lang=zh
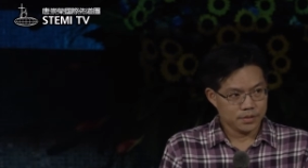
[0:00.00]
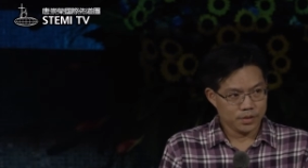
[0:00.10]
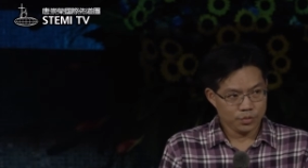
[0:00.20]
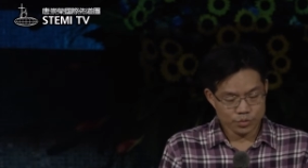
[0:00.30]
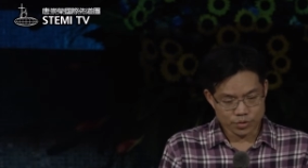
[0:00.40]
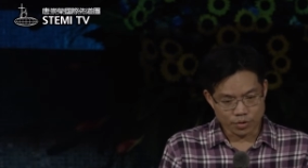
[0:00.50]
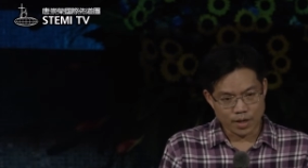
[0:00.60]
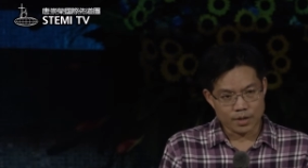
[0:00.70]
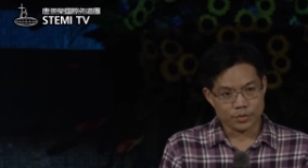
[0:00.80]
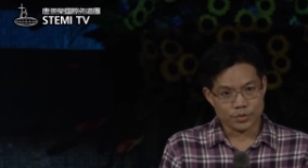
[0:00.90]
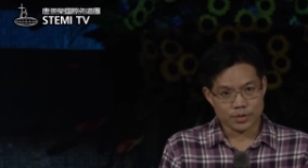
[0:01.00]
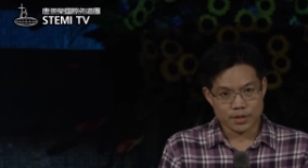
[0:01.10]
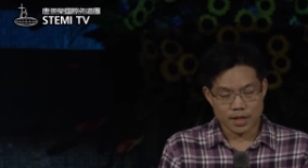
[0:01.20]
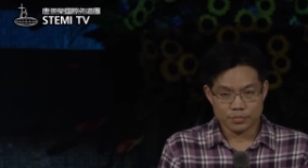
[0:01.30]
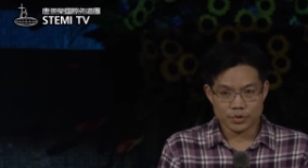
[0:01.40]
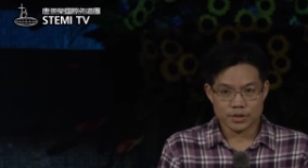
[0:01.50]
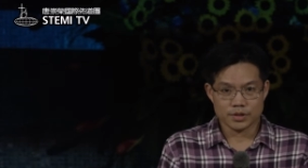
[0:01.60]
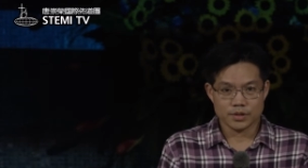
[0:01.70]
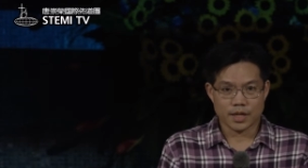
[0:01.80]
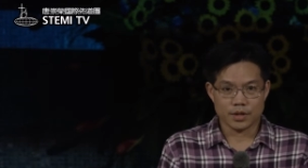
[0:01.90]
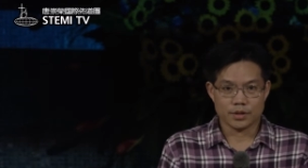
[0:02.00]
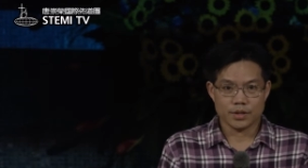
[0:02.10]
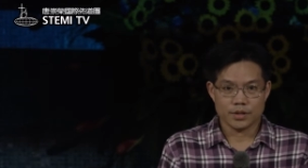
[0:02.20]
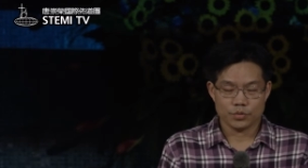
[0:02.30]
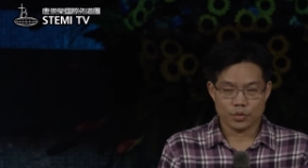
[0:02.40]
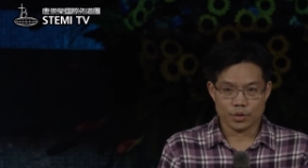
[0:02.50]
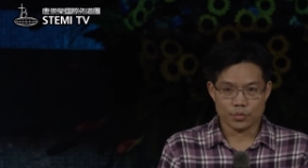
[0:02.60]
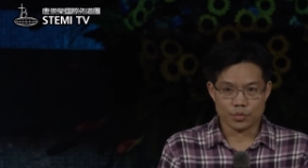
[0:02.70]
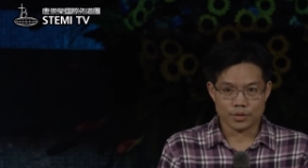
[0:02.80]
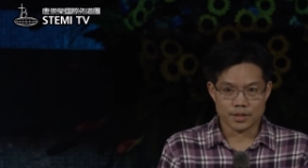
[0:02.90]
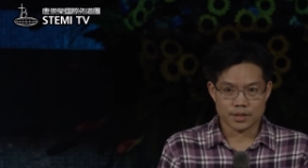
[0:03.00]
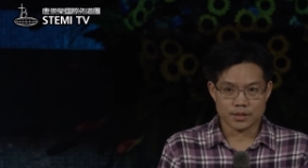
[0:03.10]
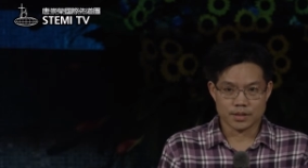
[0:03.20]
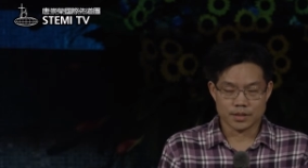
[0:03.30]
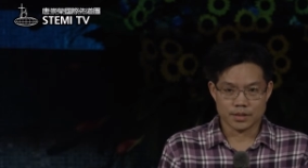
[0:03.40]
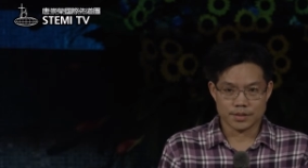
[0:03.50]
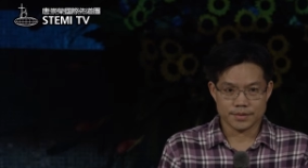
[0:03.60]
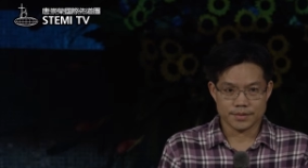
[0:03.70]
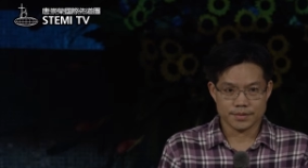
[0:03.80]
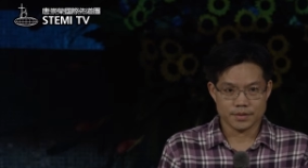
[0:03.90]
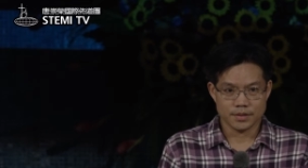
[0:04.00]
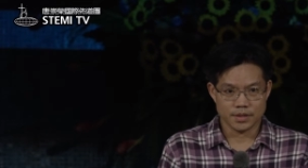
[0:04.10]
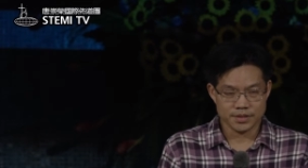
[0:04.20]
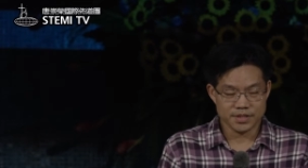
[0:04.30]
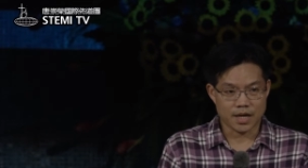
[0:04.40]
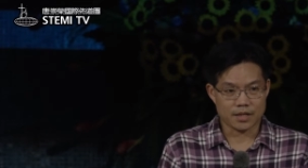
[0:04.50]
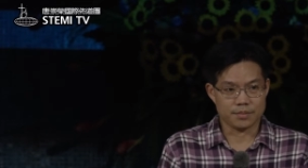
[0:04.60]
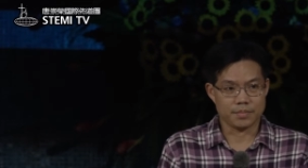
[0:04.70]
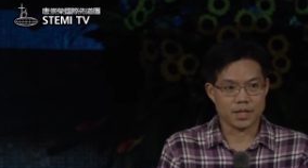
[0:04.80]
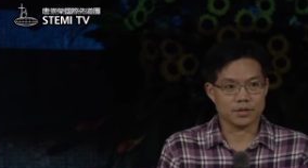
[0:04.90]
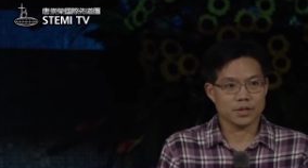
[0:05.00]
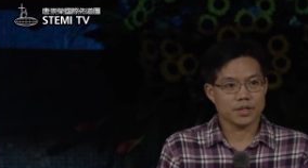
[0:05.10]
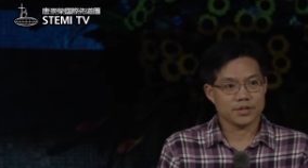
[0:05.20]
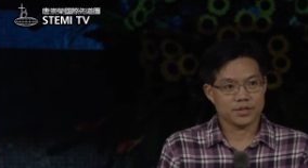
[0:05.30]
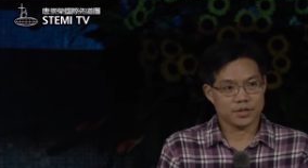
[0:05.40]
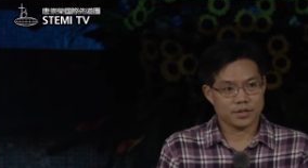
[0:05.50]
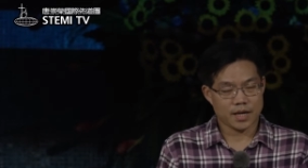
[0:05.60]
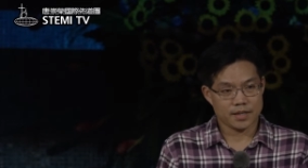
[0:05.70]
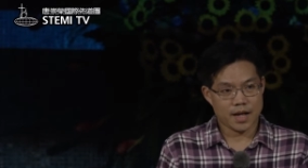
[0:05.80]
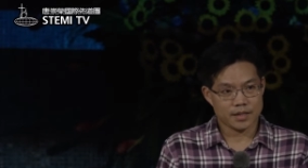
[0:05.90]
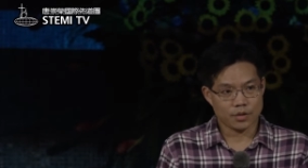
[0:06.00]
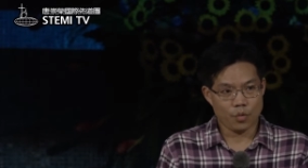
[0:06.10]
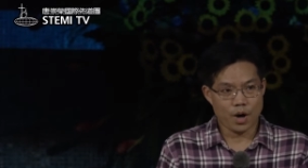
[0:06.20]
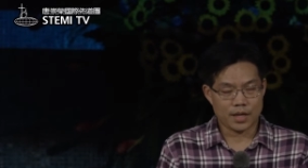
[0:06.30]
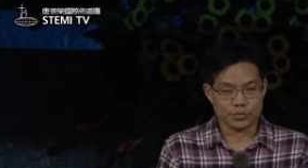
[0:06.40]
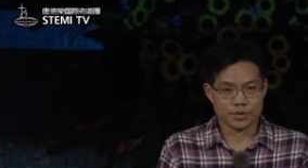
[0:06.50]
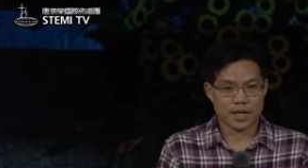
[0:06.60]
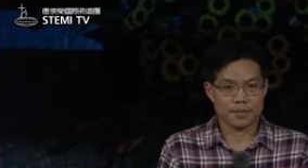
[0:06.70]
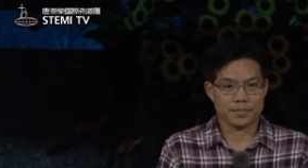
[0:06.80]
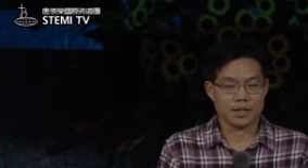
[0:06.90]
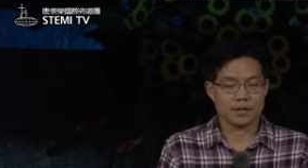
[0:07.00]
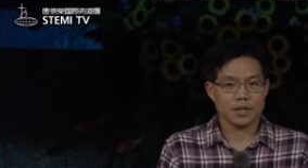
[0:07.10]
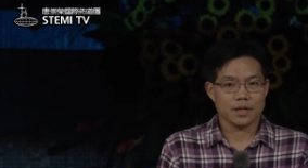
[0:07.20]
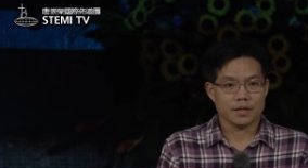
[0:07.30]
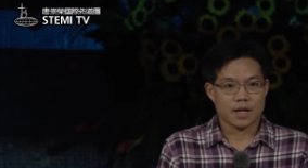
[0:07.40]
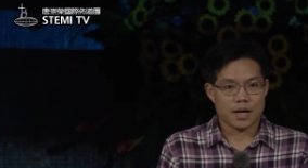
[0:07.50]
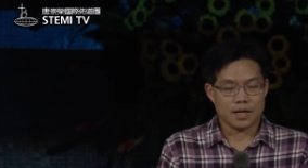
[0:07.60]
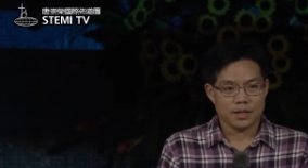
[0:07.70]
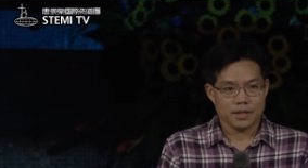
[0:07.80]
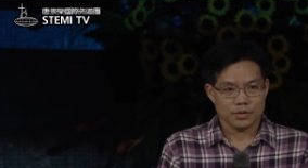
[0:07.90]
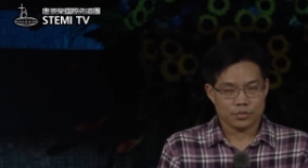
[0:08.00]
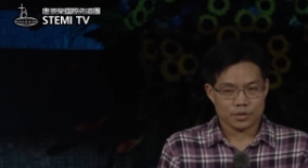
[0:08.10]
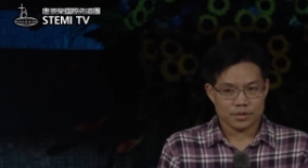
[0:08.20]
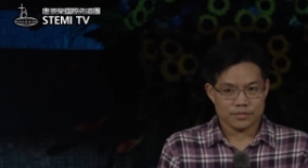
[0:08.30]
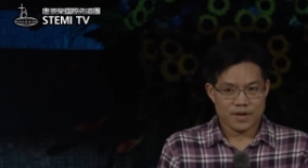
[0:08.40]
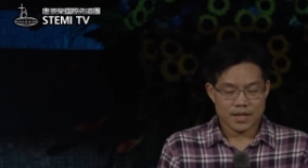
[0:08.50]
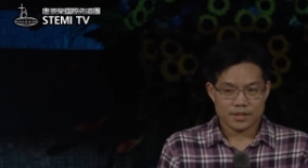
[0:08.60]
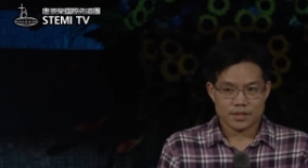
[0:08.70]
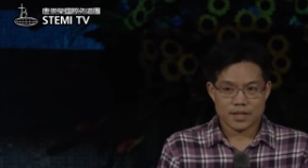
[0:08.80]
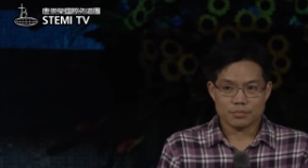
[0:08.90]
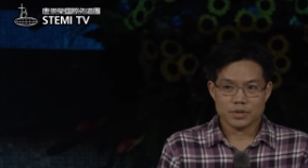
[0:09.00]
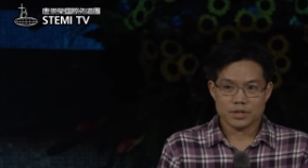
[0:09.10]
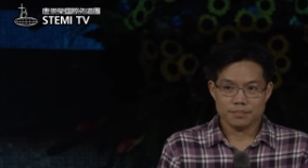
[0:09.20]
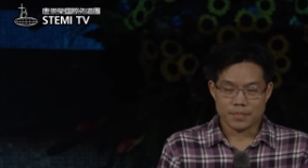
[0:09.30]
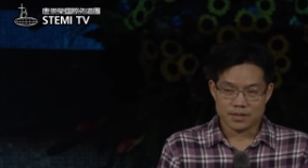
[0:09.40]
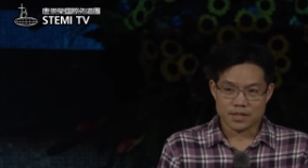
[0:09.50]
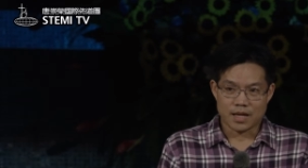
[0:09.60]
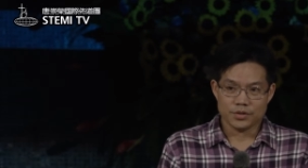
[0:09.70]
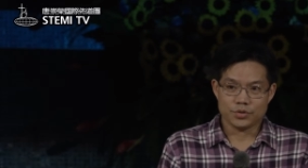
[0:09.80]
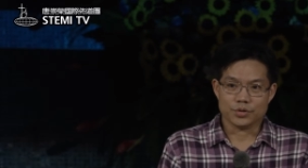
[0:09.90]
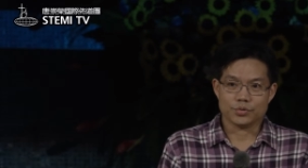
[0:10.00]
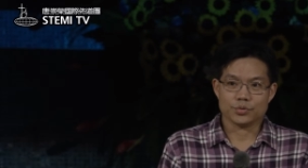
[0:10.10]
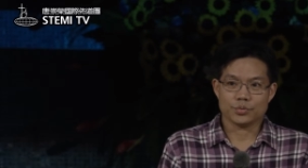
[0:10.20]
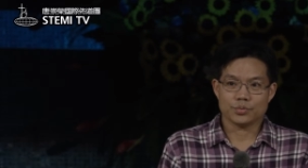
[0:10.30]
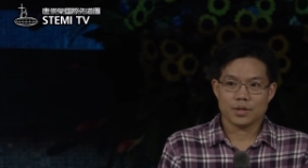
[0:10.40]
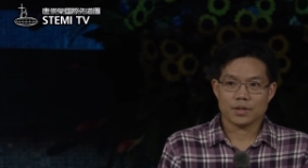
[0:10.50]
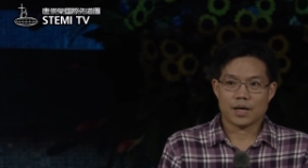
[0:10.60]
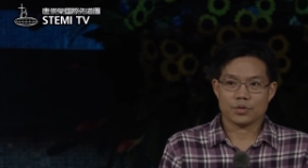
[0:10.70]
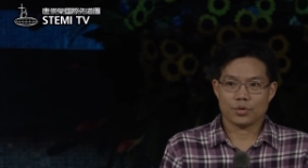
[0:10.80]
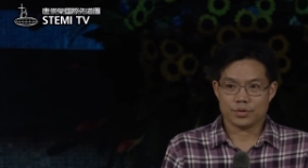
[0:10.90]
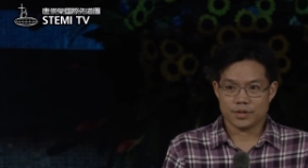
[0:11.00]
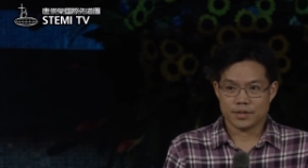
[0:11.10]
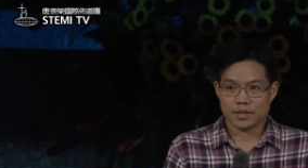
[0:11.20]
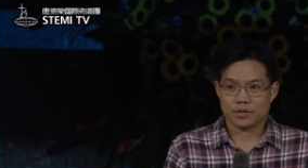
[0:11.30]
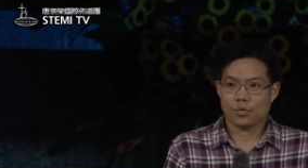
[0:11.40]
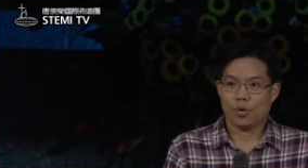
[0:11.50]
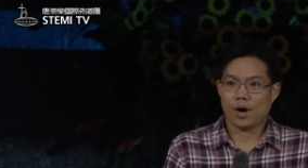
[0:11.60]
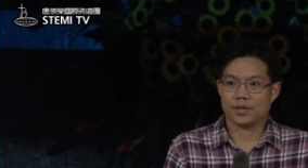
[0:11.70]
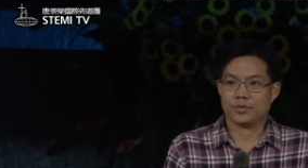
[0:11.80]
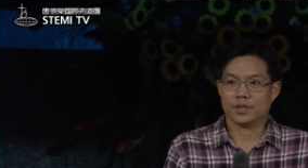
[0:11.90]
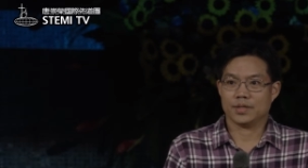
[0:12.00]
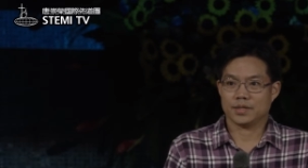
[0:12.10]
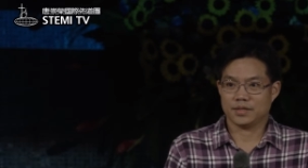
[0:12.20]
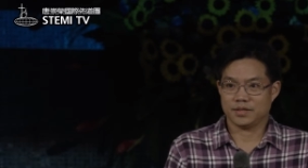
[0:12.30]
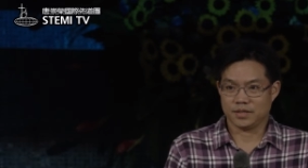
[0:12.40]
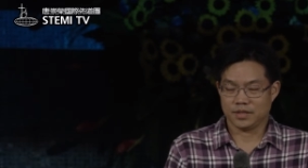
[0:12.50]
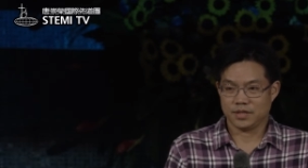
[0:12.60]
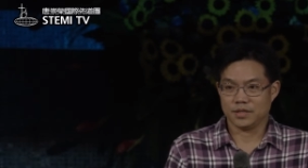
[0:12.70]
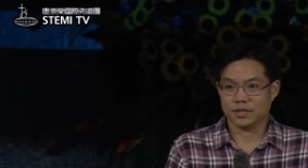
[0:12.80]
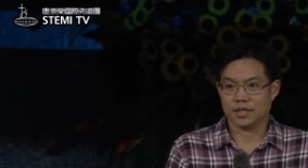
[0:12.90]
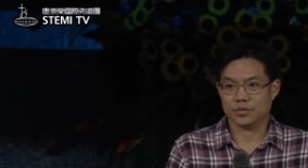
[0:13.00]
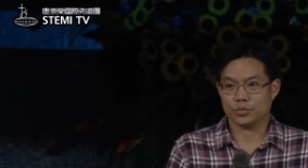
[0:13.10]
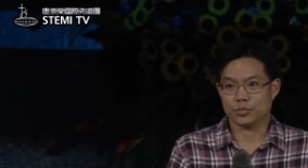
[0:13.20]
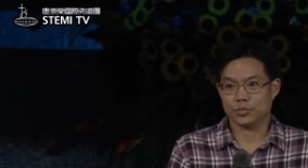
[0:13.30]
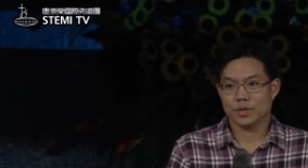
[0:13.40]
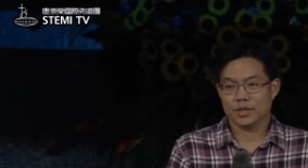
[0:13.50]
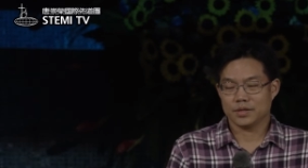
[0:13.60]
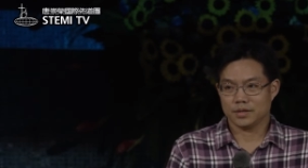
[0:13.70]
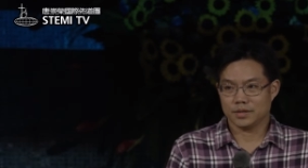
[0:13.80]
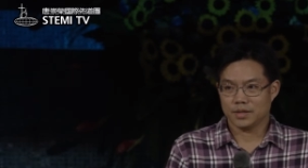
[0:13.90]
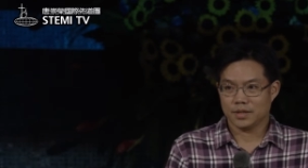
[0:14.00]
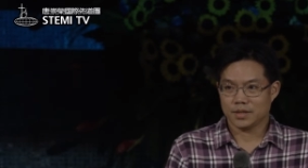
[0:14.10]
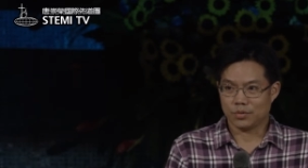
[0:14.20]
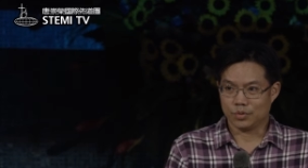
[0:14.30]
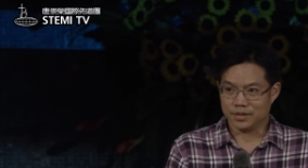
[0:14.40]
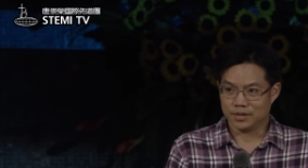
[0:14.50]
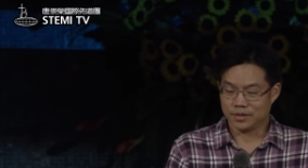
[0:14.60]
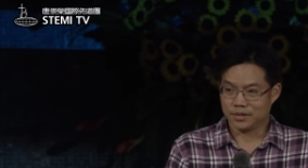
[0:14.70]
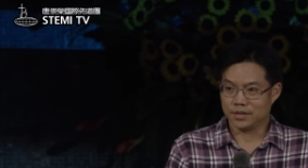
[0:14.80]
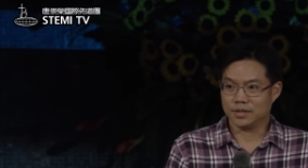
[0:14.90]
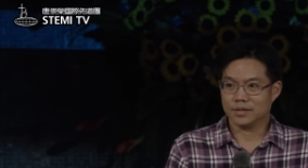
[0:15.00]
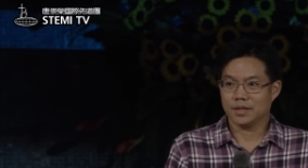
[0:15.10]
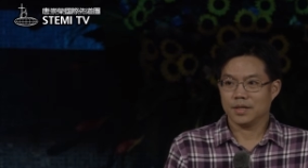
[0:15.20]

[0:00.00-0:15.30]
一路走来，我觉得唐牧师在对我的这个。影响里面是在他的话语上面。那我发现唐牧师每查一卷书，他对于神话语的那个仔细的程度是让我很吃惊，